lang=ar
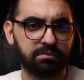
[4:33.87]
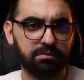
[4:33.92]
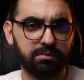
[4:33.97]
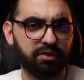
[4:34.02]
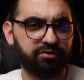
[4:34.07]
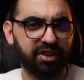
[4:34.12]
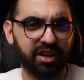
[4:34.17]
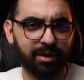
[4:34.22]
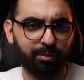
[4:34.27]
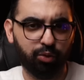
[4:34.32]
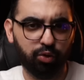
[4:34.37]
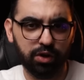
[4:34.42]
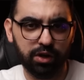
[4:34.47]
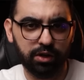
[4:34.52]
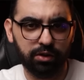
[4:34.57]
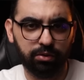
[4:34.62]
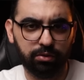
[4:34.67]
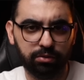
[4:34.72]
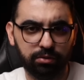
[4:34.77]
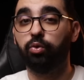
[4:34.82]
ما فاهم
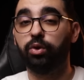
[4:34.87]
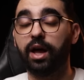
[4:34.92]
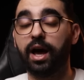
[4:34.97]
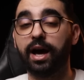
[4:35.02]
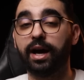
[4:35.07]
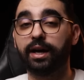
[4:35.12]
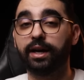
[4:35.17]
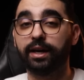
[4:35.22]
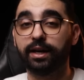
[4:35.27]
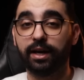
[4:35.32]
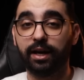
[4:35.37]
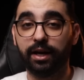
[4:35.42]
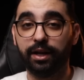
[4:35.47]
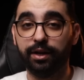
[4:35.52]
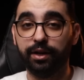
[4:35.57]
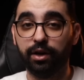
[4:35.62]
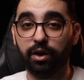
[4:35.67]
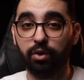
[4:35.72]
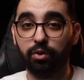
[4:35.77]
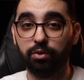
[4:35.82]
والو والحقيقه
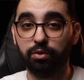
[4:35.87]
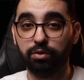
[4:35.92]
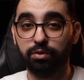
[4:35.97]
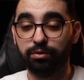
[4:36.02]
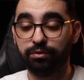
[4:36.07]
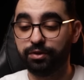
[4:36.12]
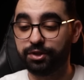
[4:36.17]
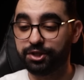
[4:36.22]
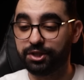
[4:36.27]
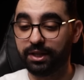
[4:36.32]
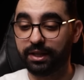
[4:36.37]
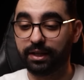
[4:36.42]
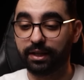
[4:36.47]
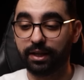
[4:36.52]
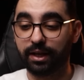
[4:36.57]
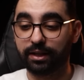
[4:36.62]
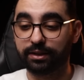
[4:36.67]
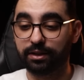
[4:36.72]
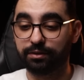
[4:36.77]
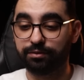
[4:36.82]
انه فاش ديك
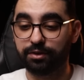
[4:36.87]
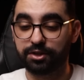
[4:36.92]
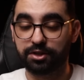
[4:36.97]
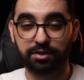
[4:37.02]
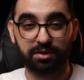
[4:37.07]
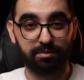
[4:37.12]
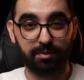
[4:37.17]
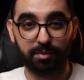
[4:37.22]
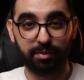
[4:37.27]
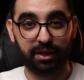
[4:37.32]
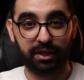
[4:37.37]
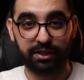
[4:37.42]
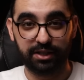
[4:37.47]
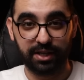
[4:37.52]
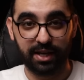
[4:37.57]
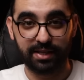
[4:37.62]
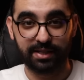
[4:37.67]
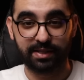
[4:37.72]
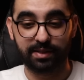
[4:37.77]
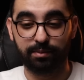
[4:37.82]
اللقطه فاش ما بقيتش
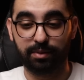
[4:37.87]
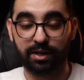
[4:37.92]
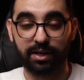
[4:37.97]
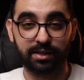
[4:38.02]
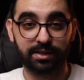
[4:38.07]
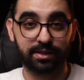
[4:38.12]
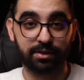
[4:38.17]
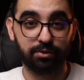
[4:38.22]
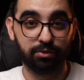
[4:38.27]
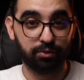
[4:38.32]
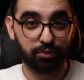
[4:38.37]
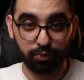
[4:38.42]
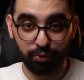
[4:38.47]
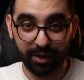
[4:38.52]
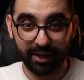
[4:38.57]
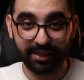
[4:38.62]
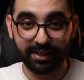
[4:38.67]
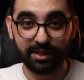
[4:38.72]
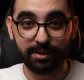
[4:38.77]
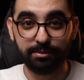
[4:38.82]
حاس براسي
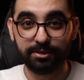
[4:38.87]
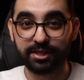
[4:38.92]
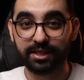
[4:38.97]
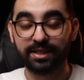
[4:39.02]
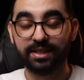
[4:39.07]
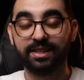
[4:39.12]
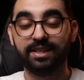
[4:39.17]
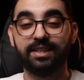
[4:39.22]
وغيبت